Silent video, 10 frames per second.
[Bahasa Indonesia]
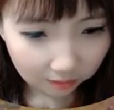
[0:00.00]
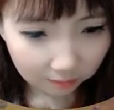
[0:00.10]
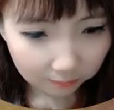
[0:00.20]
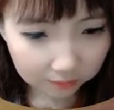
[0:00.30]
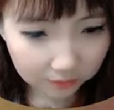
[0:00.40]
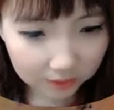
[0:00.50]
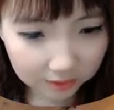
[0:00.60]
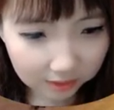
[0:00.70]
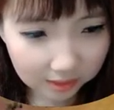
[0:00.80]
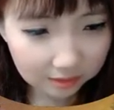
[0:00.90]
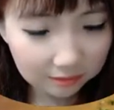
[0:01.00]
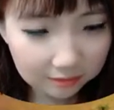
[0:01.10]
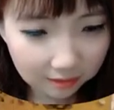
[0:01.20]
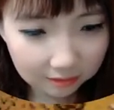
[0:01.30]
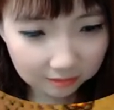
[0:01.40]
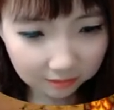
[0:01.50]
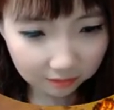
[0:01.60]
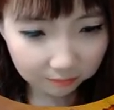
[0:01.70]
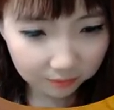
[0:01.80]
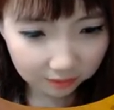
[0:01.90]
besok aja guys kita
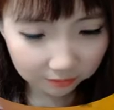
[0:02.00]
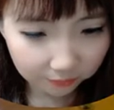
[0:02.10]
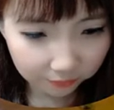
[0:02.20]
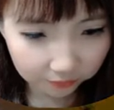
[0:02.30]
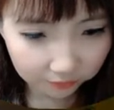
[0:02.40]
tanamnya oke okay.